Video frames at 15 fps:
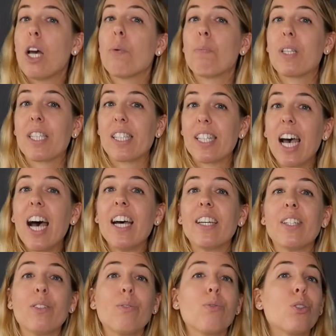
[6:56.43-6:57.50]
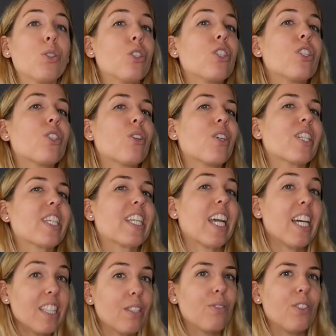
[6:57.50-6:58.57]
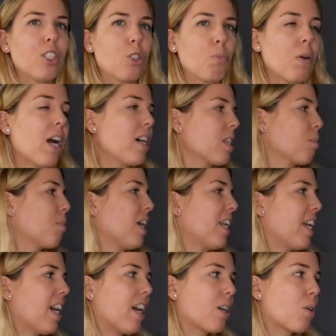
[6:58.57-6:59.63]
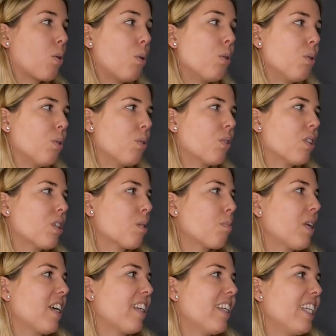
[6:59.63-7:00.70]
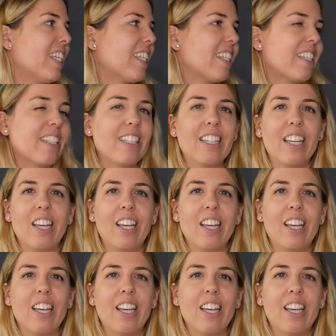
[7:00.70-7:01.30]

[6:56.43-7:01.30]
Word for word: Bis dahin wünsche ich euch ganz viel Spaß bei der Erkundung des Planeten